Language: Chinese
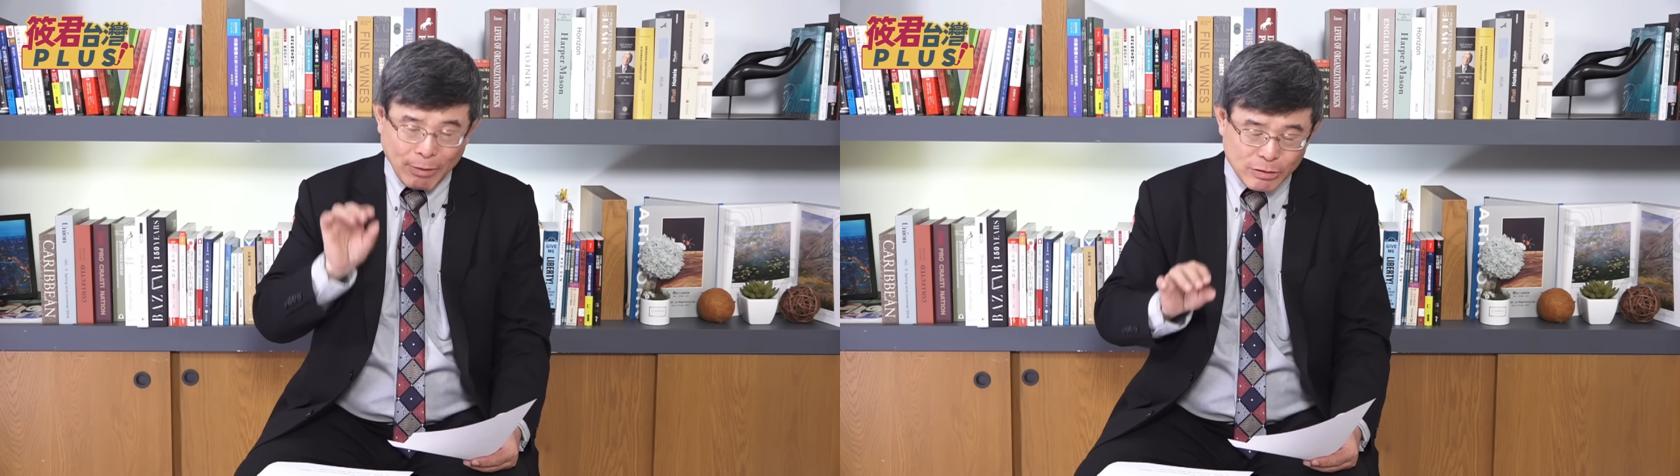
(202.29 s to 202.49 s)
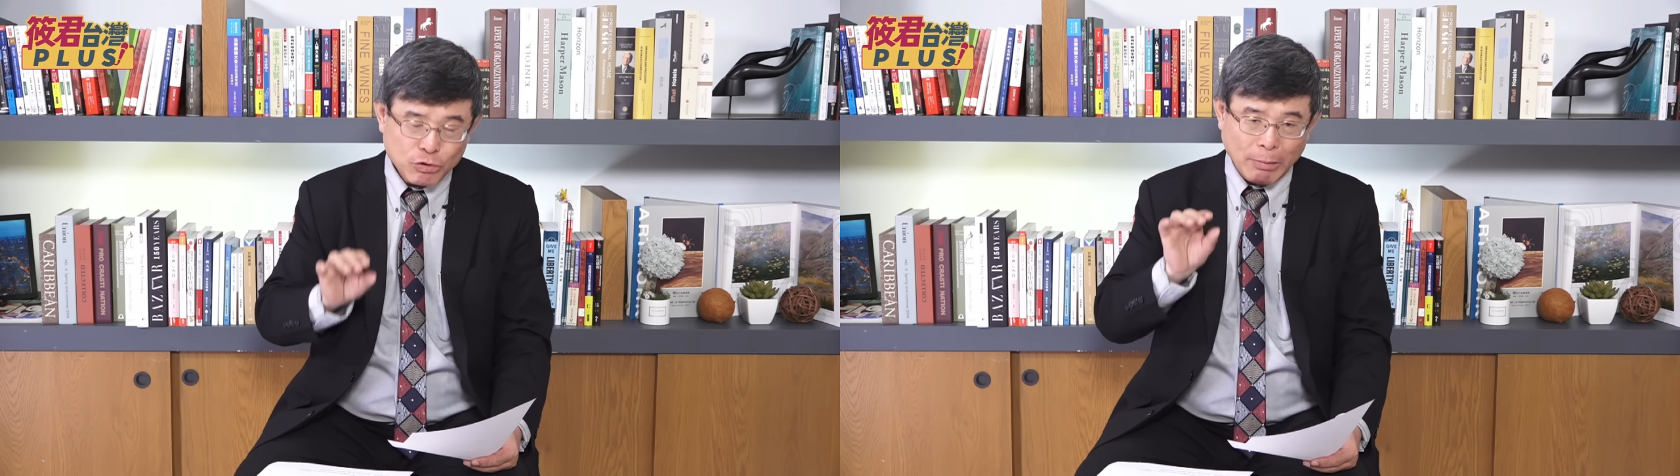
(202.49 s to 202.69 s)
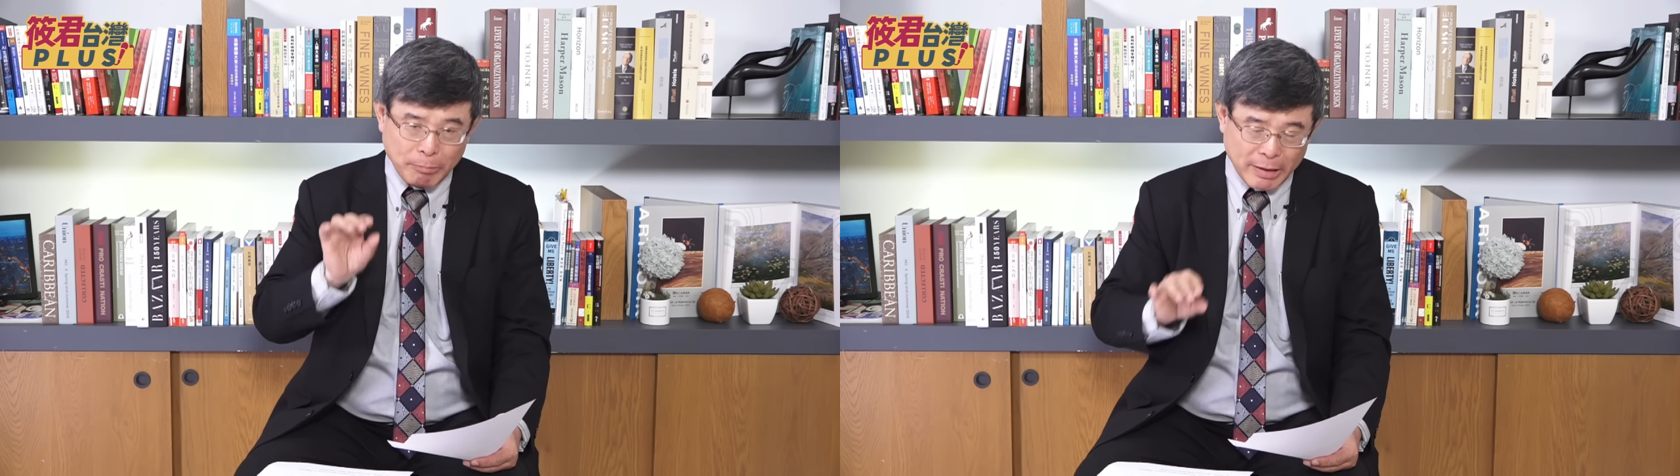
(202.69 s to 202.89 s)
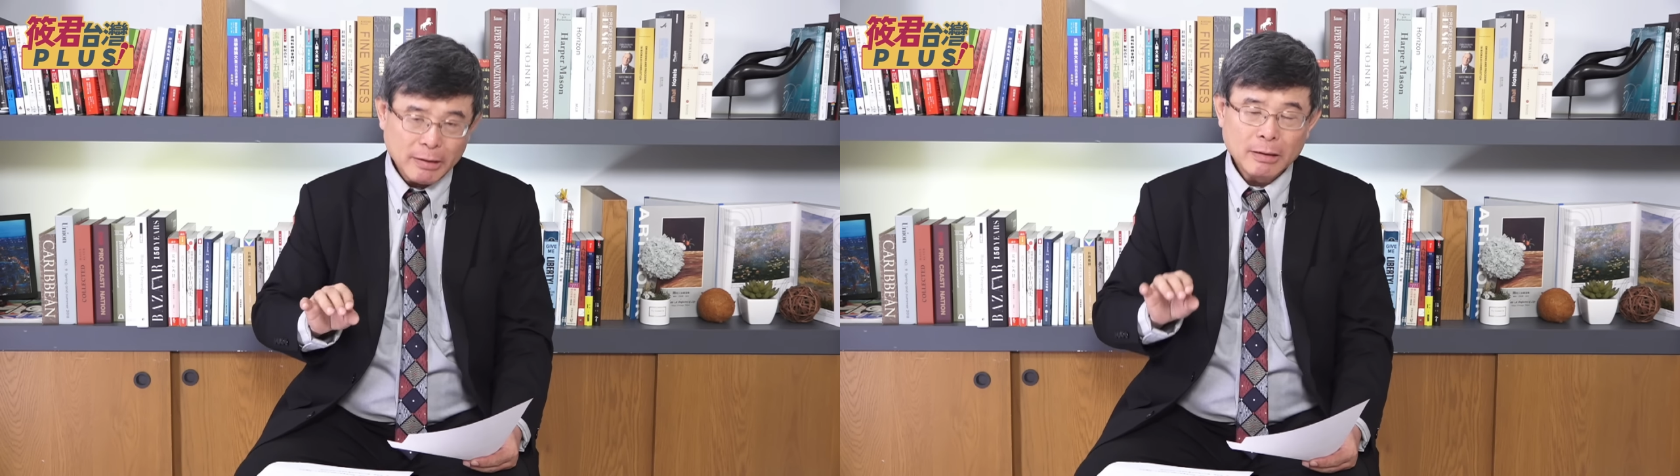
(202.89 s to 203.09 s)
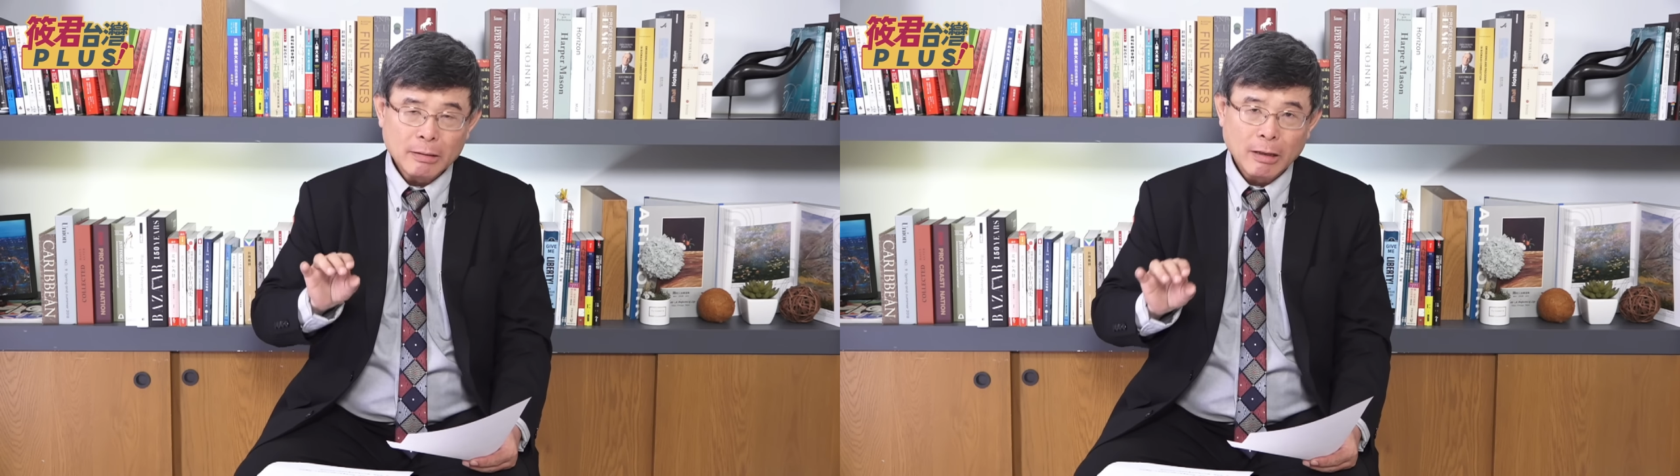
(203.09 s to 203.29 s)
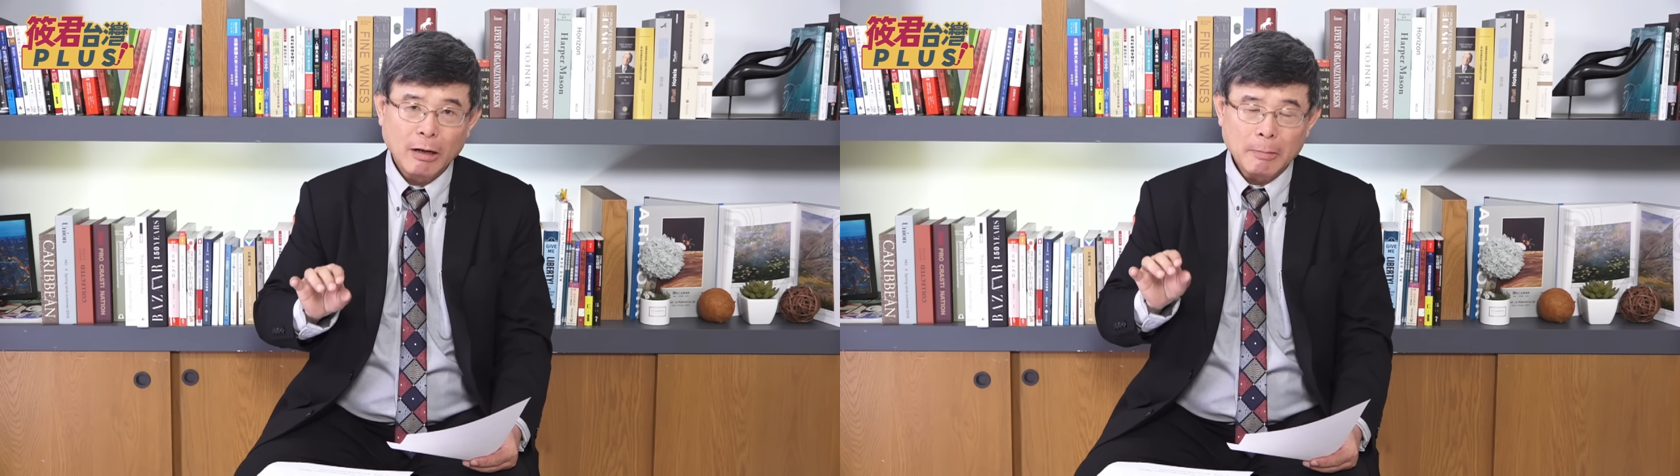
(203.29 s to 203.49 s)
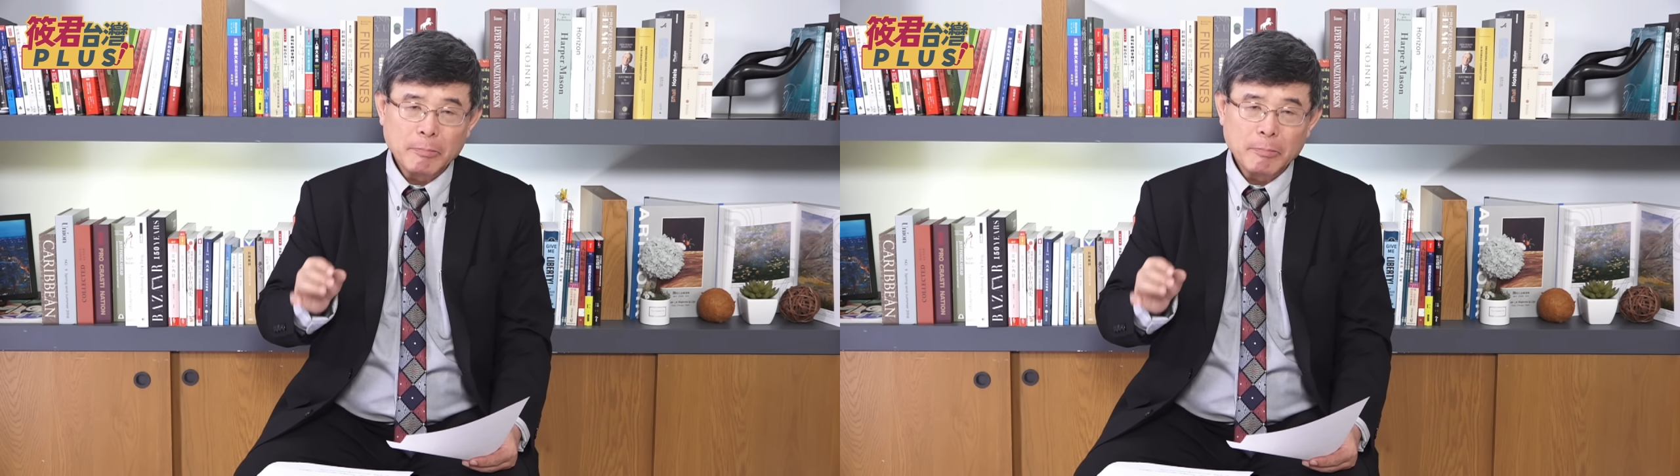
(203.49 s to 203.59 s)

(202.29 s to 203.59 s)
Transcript: 湾选民啊，